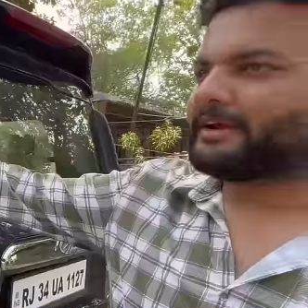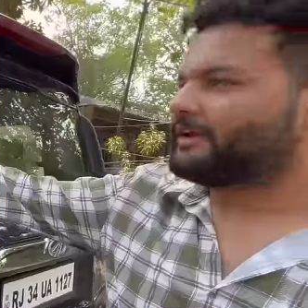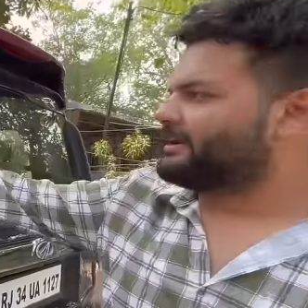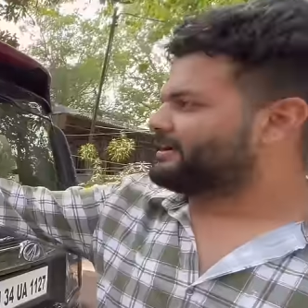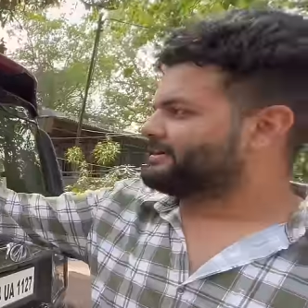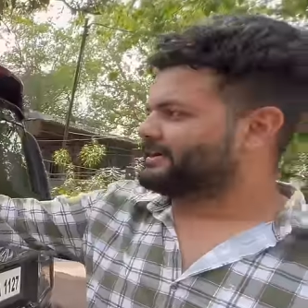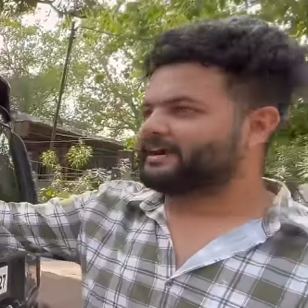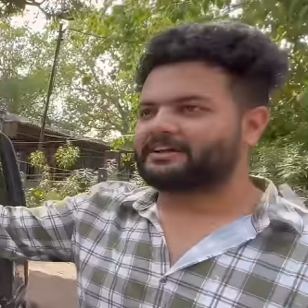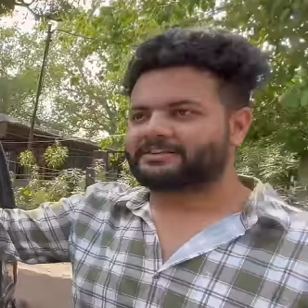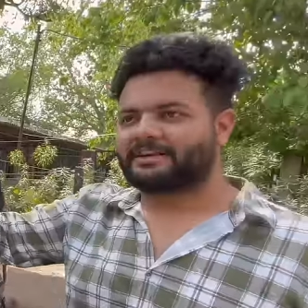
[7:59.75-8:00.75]
हम्म। ये
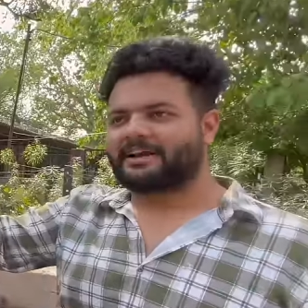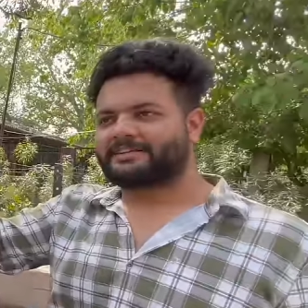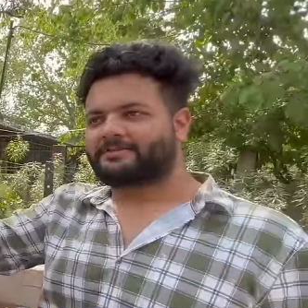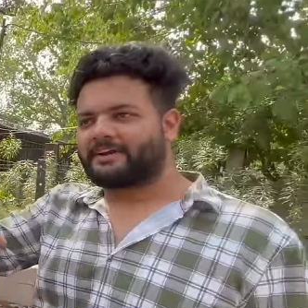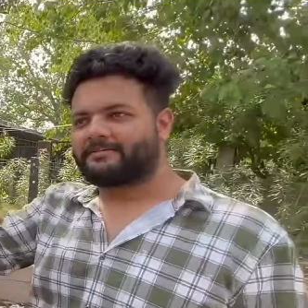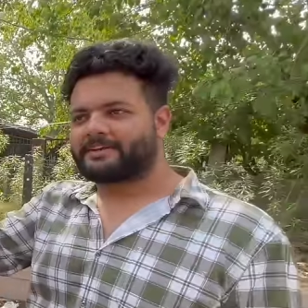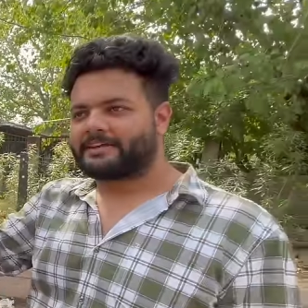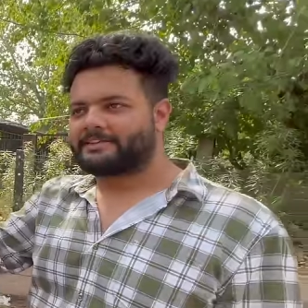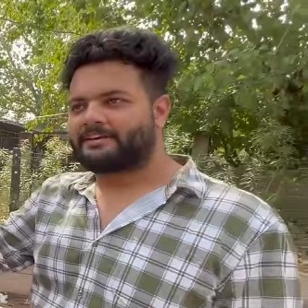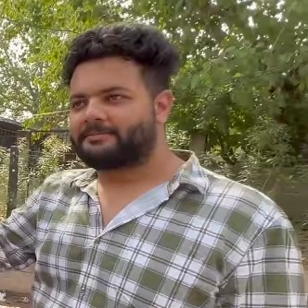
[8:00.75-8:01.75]
आजकल एस फाइव से
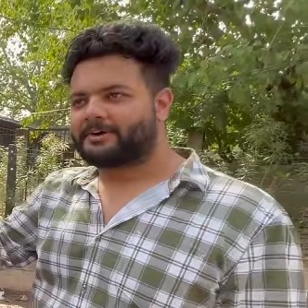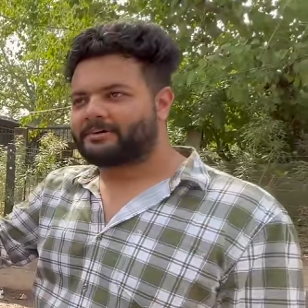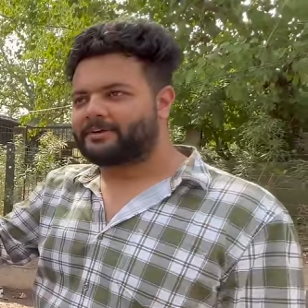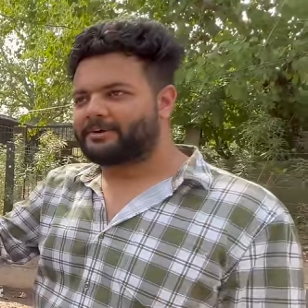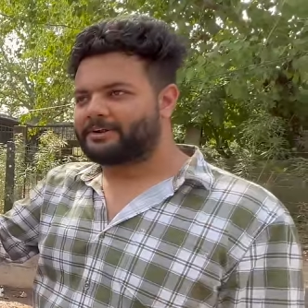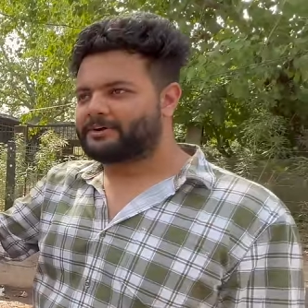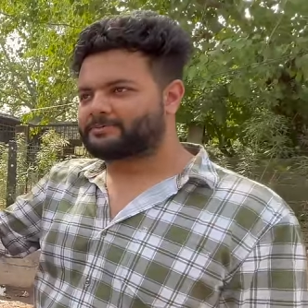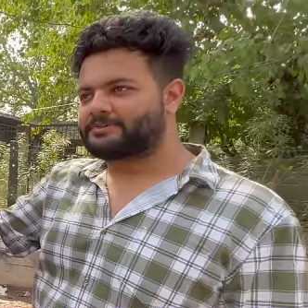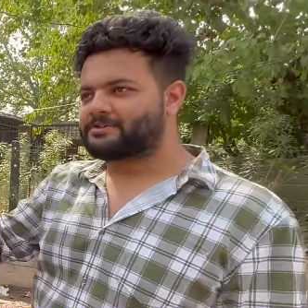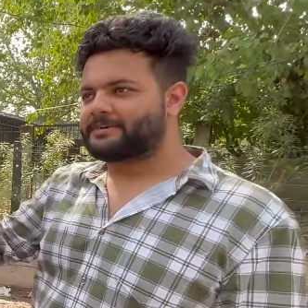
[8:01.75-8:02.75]
एस इलेवन में कन्वर्ट हो रही है हम्म,
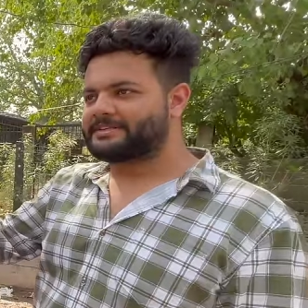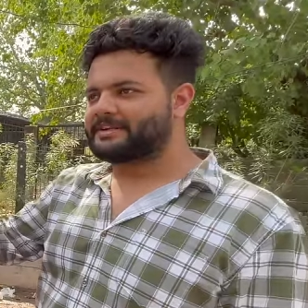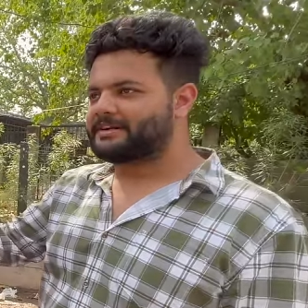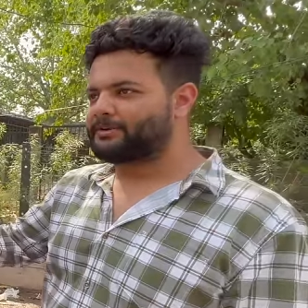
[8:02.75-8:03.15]
उसमें जो बेसिक हम्म,